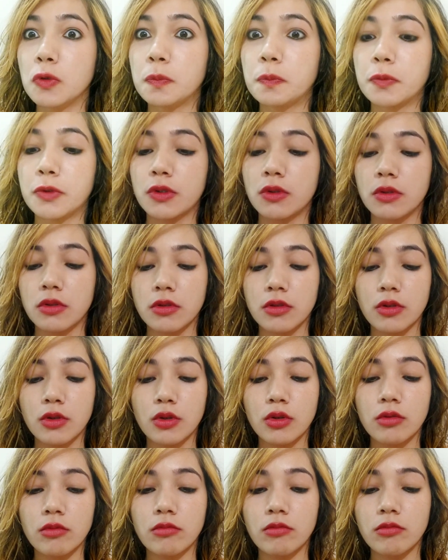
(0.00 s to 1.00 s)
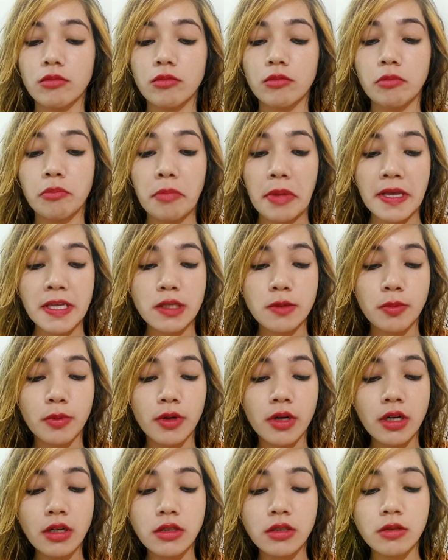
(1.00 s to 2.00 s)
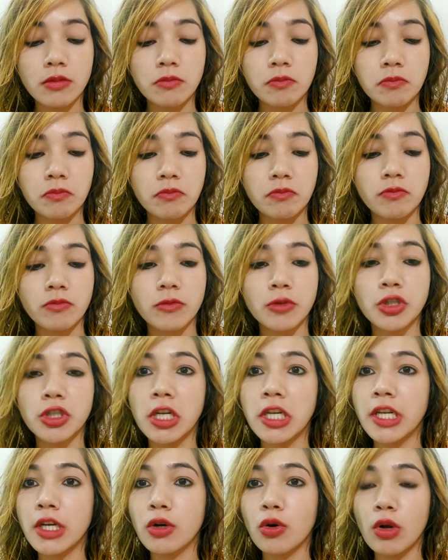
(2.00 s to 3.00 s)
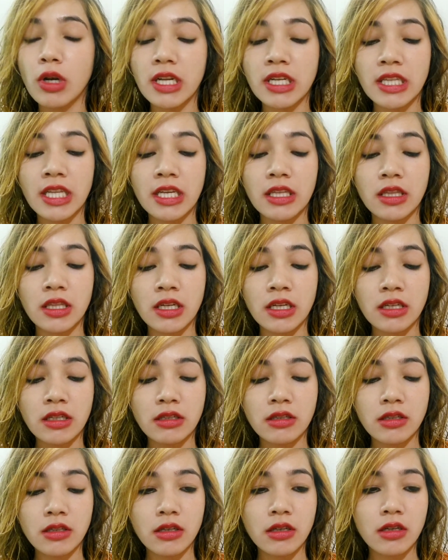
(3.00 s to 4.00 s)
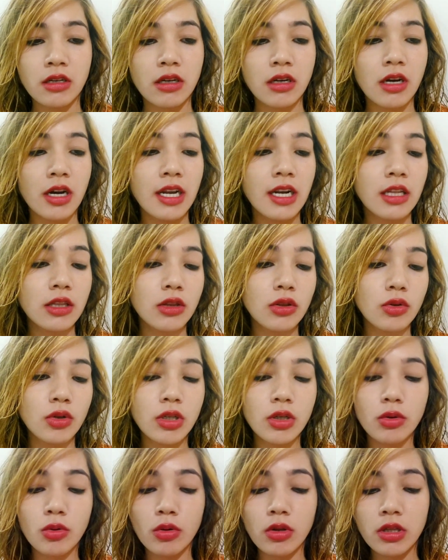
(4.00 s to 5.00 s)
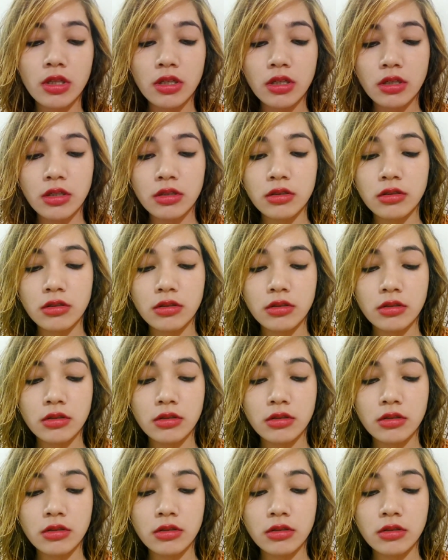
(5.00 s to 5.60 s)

उप्स बेस्ट प्रोडक्ट चलिए खोल के देखते हैं गलत तो नहीं खोल दिया